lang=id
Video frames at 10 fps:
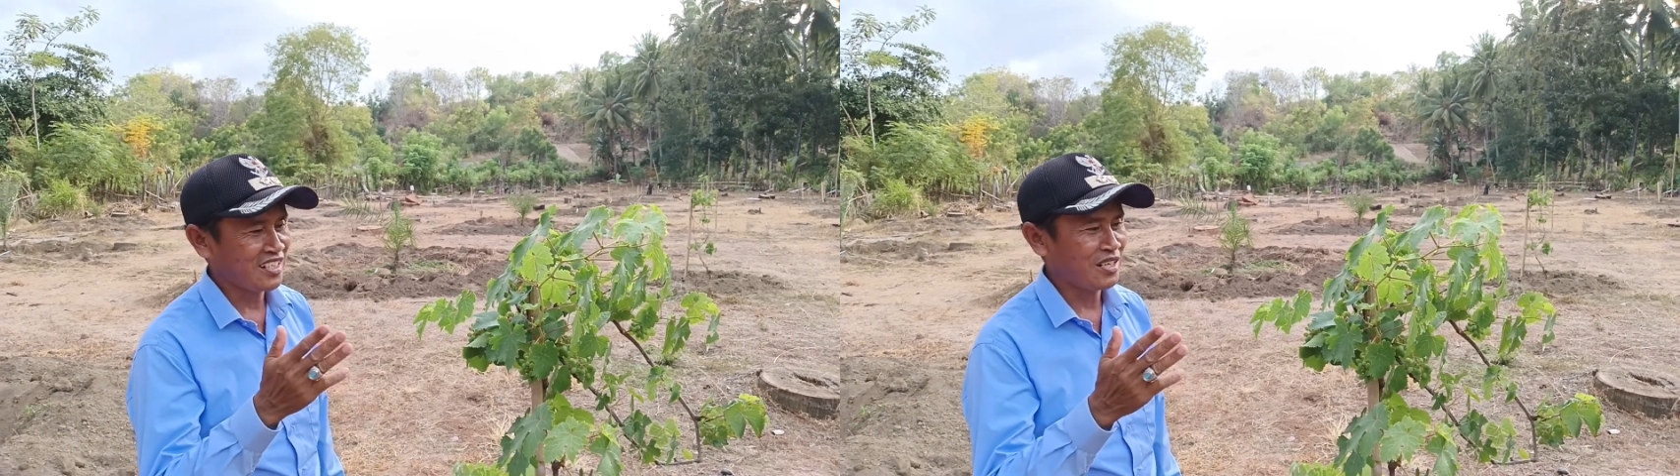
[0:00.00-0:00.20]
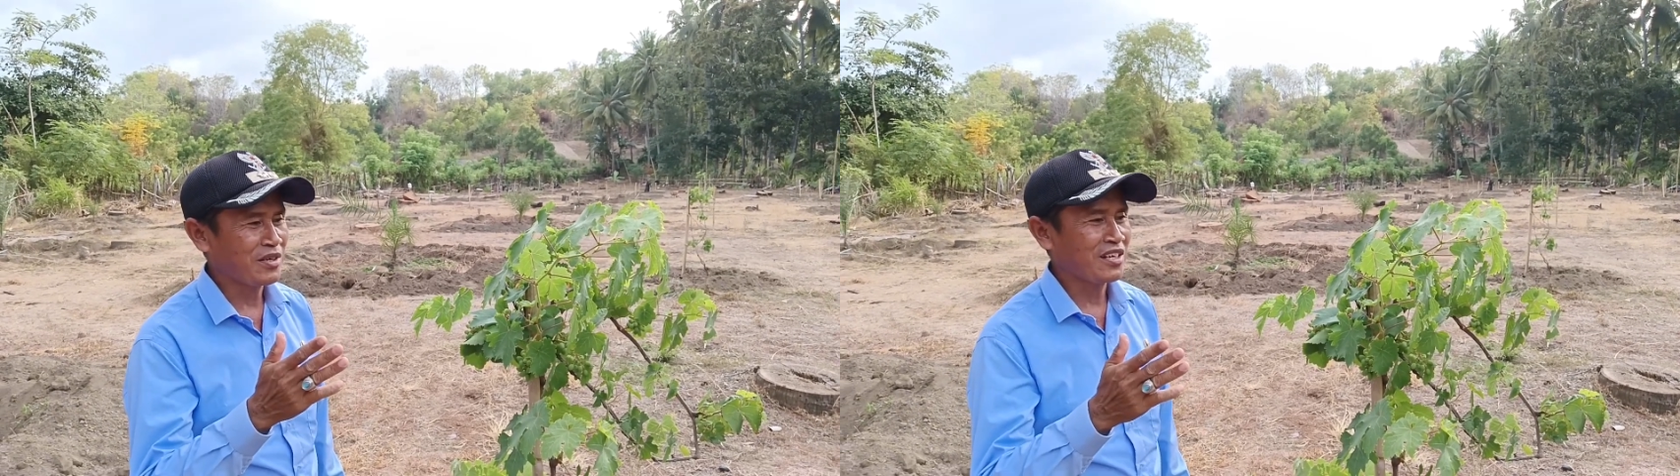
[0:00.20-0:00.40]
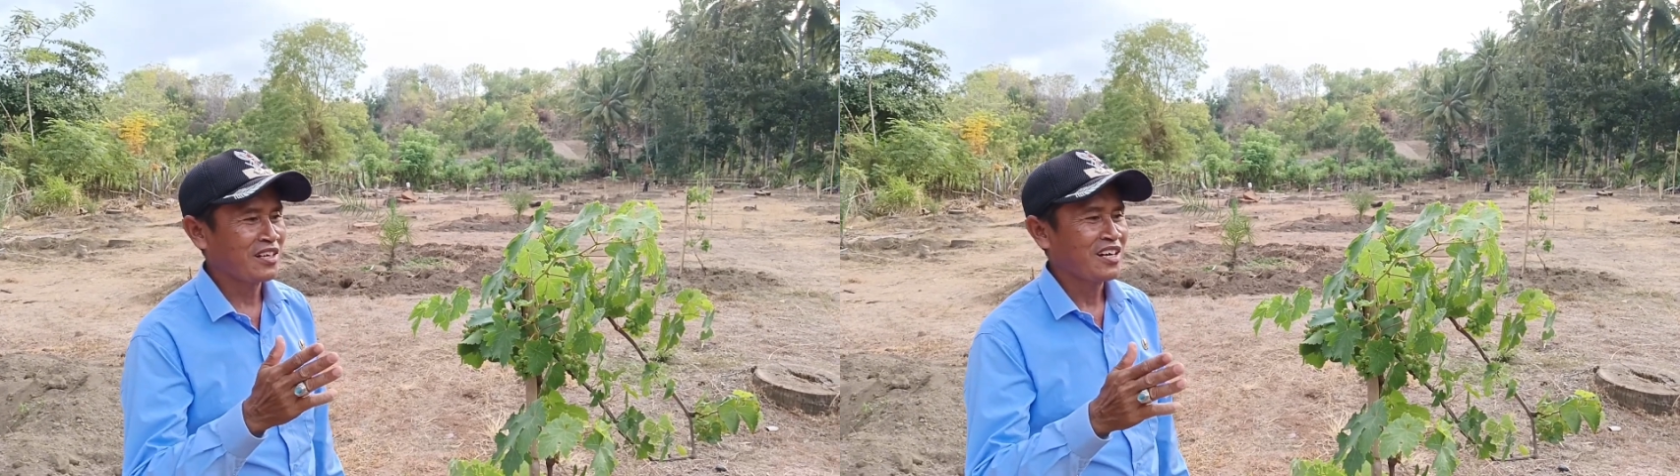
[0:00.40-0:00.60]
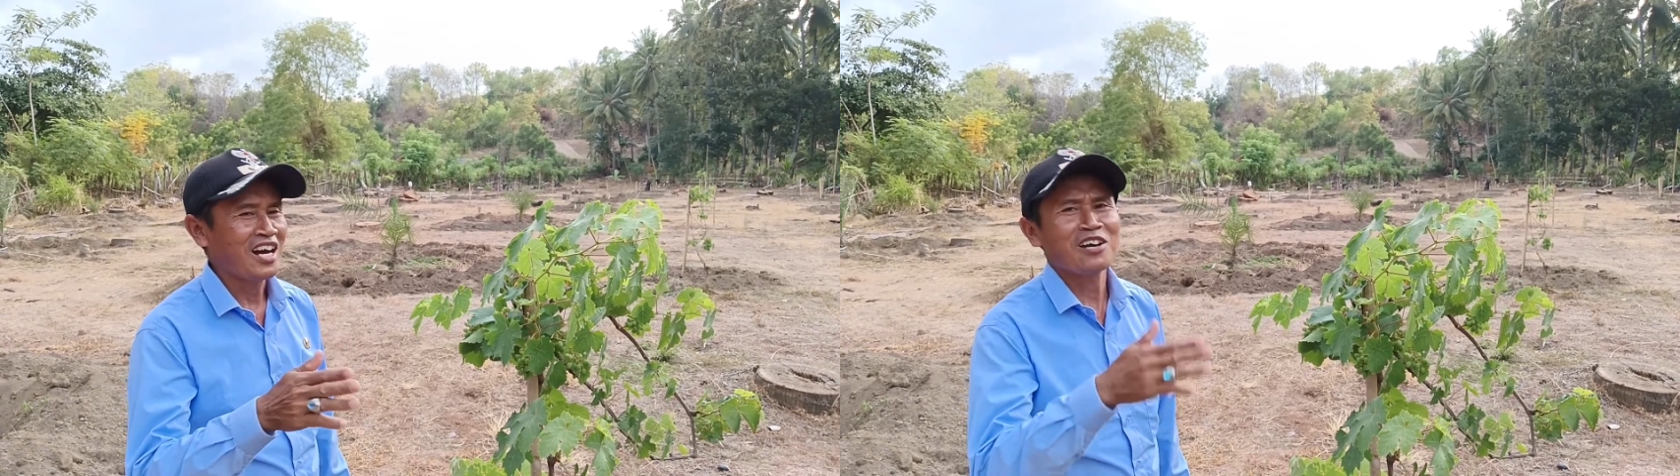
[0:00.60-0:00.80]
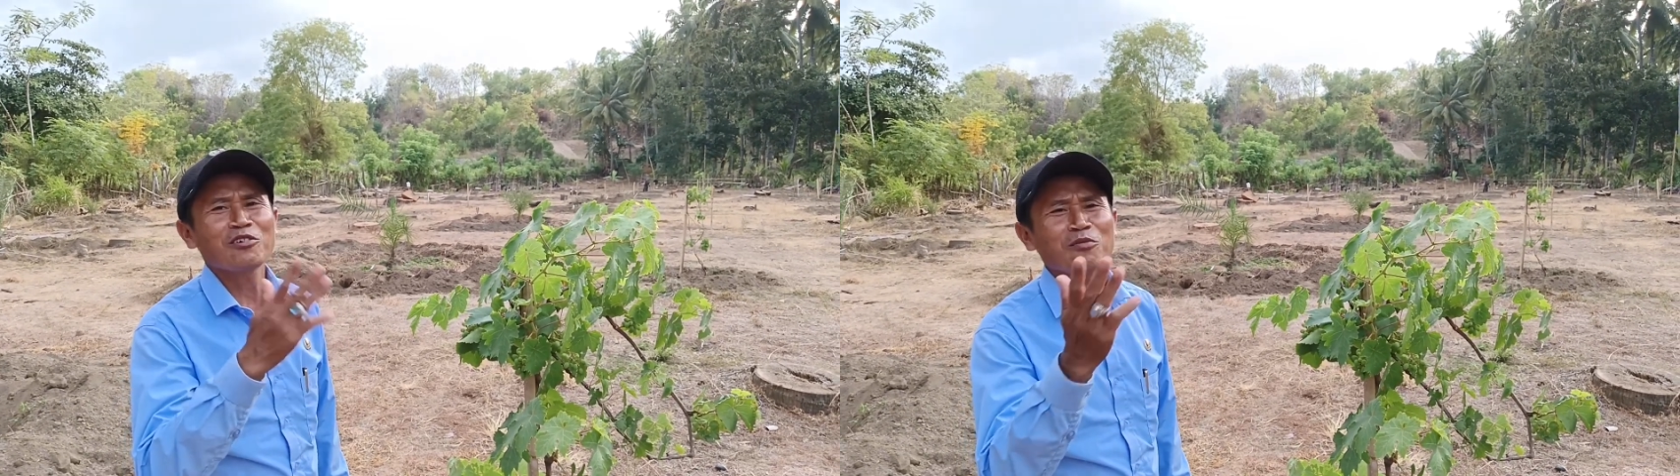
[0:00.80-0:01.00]
nama
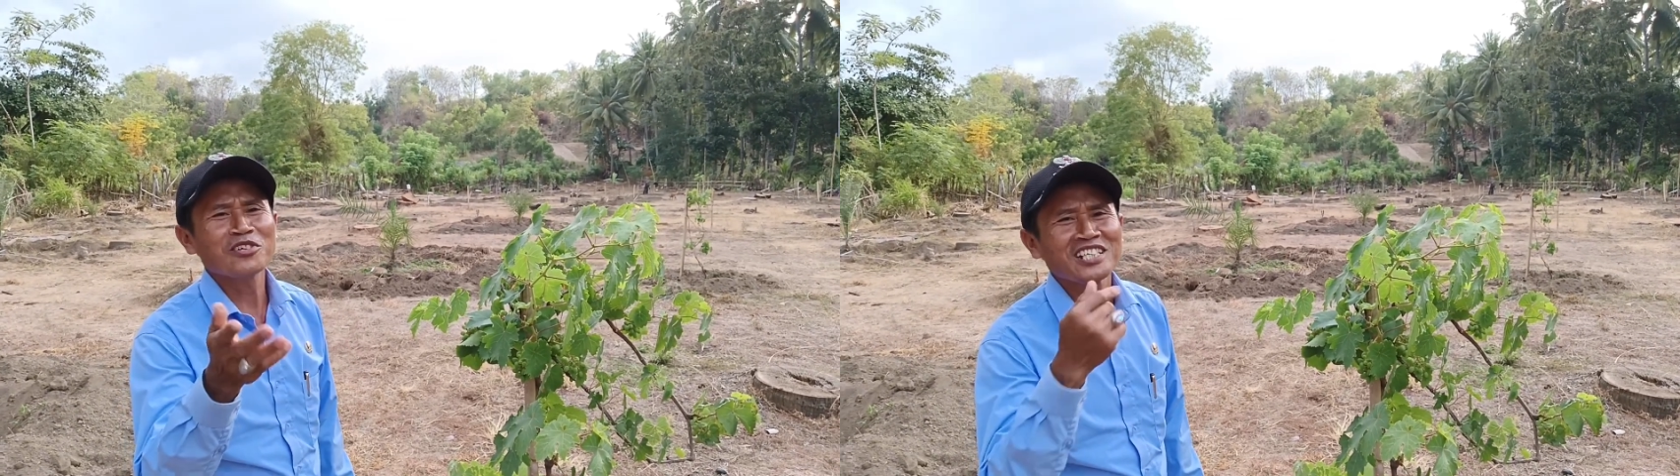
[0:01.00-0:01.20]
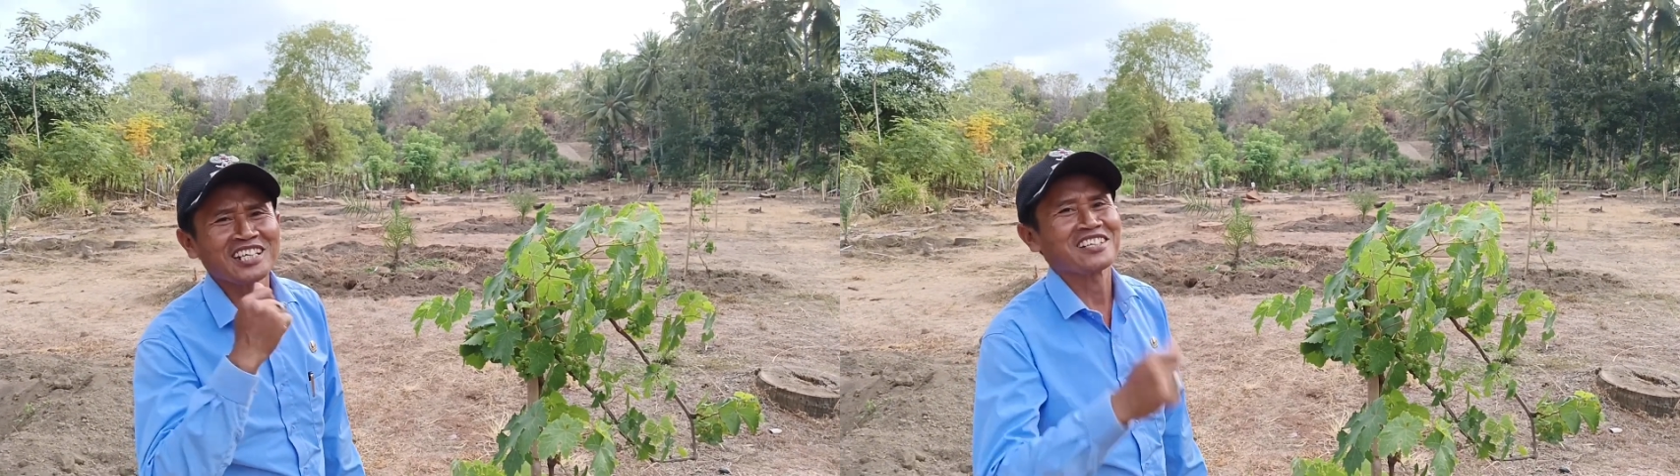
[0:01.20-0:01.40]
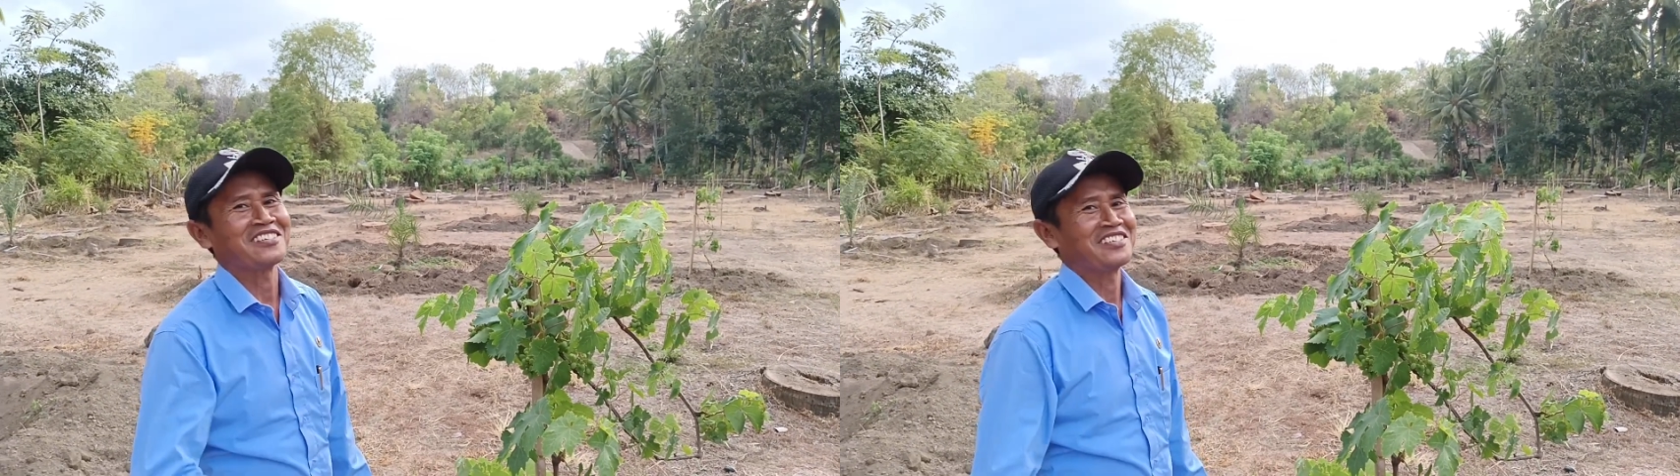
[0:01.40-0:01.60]
anggur monyet